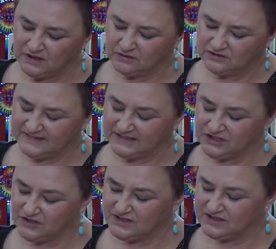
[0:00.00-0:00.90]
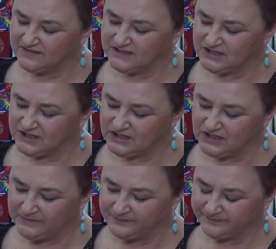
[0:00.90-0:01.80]
mija rok
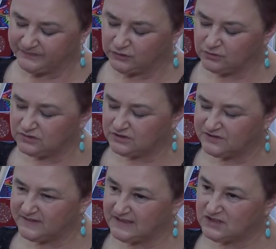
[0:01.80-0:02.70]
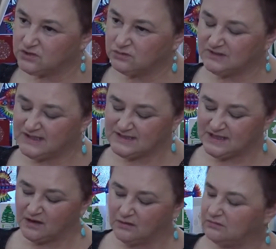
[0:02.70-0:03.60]
2020, który doświadczył nas
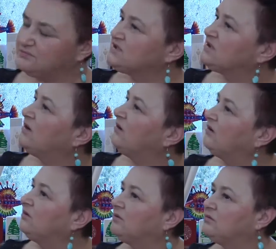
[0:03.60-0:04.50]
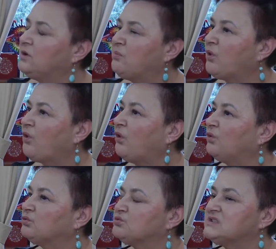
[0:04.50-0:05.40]
taką psychologią
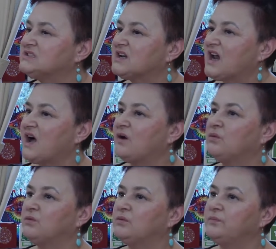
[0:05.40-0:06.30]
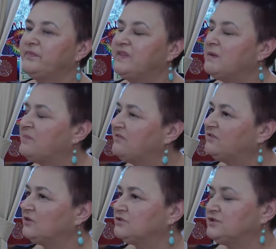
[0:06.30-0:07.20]
niepokoju, strachu,
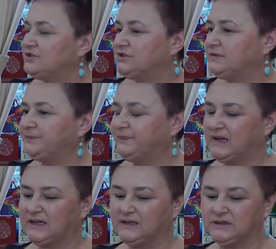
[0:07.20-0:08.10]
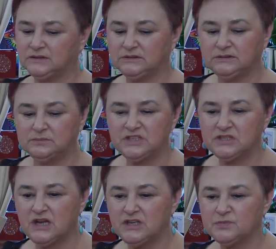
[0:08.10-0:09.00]
niepewności. Tak y,
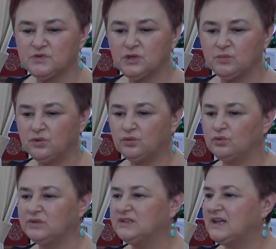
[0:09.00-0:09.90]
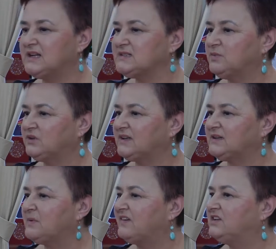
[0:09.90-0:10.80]
myśleliśmy sobie tu i teraz, bo
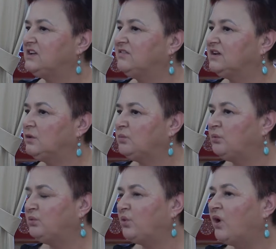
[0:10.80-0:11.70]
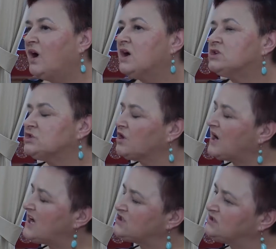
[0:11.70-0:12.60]
tak naprawdę nie wiadomo było, co
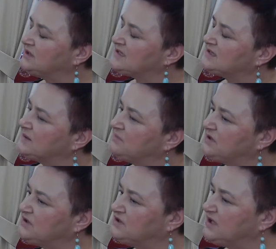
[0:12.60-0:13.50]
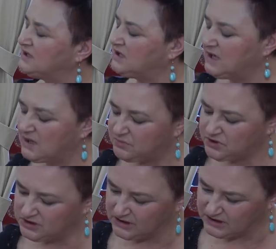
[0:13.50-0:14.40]
każdy następny dzień
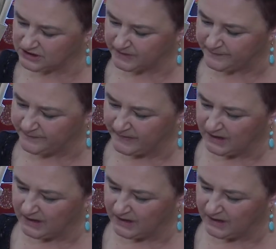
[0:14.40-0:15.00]
przyniesie.